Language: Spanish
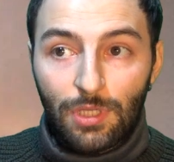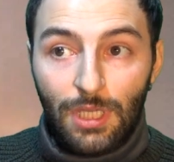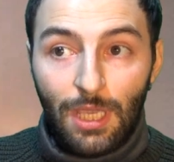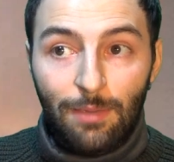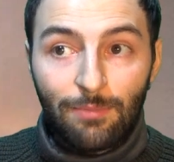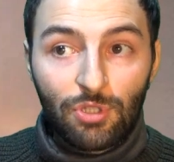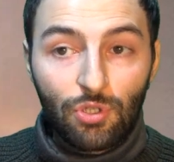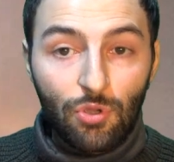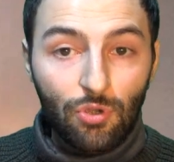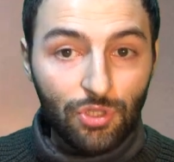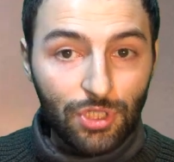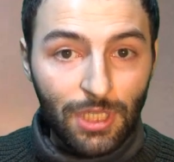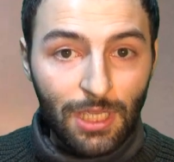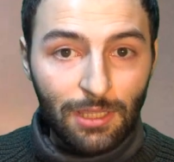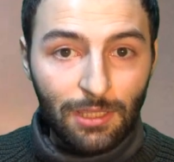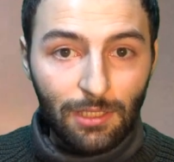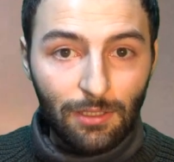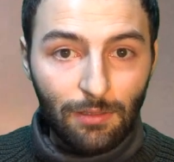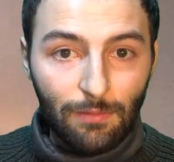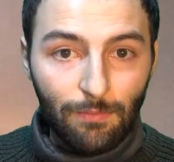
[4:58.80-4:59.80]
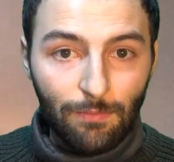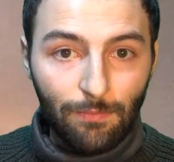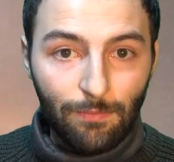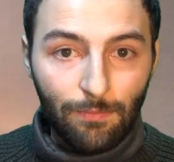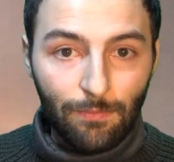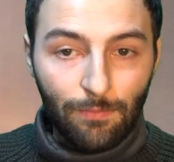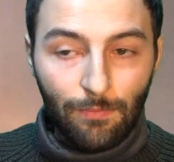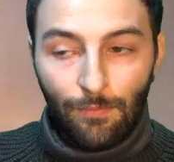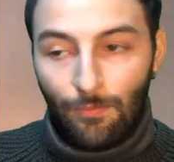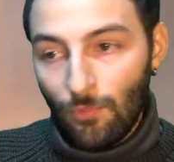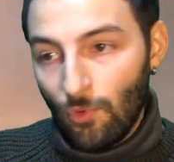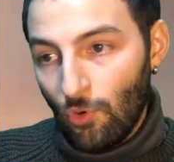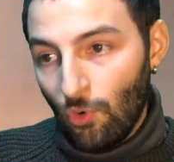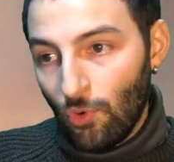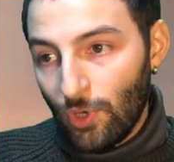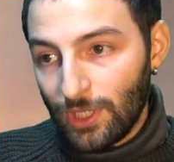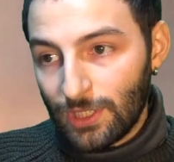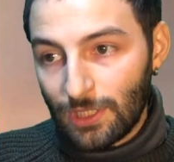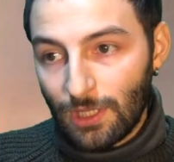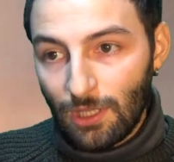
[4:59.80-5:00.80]
James Gosset
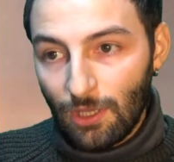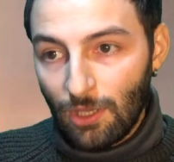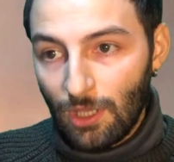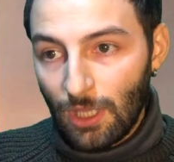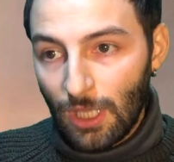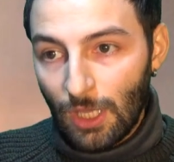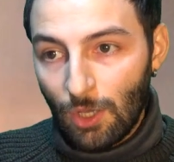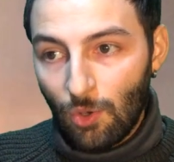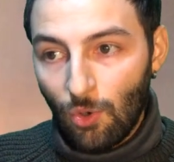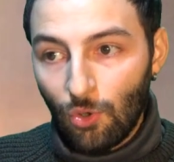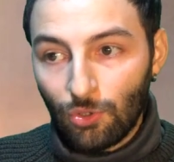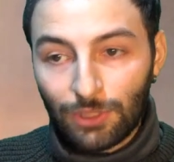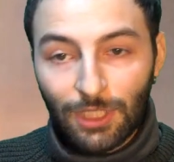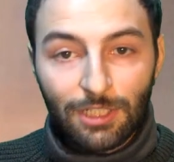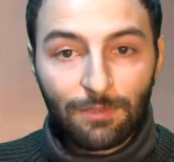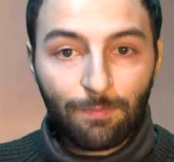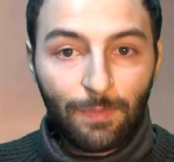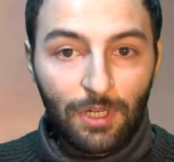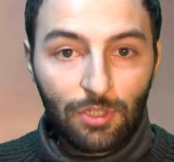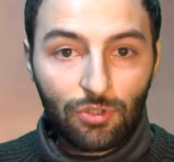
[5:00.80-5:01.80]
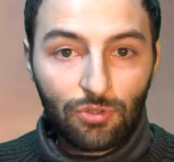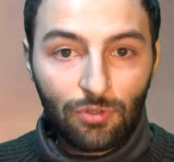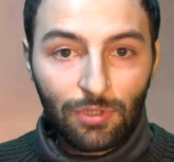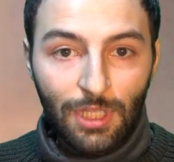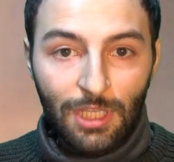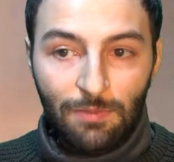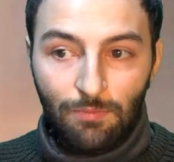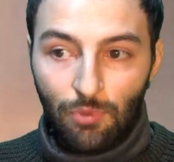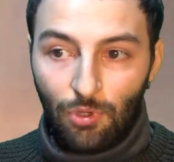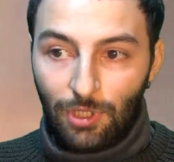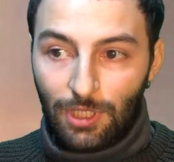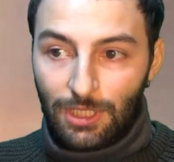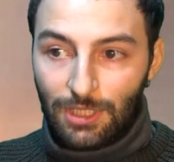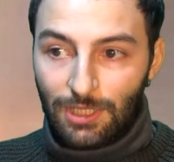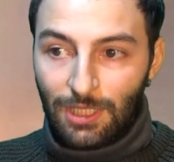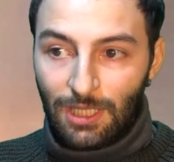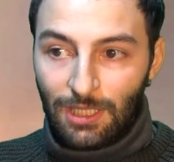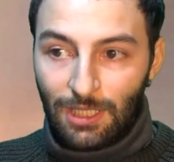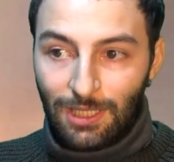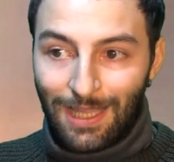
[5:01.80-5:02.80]
o es de otras personas porque
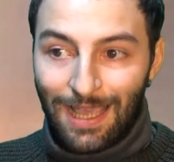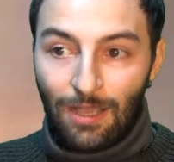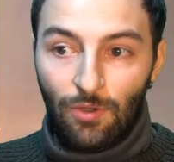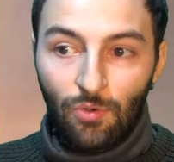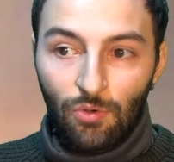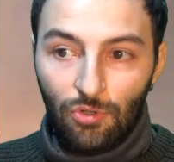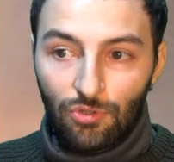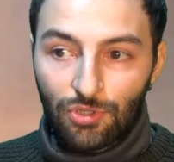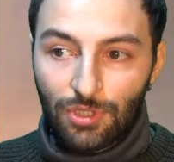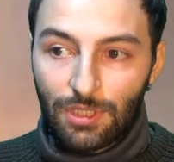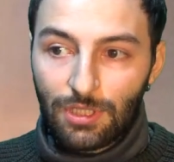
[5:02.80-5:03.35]
están en ángulos